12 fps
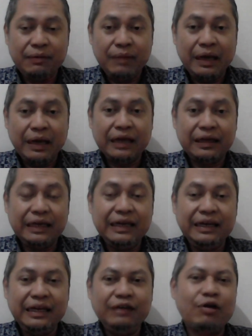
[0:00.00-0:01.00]
merek
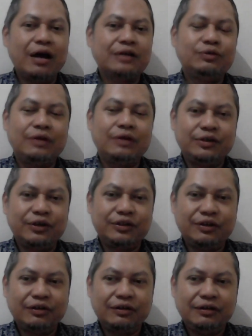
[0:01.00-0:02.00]
ini wah sudah cocok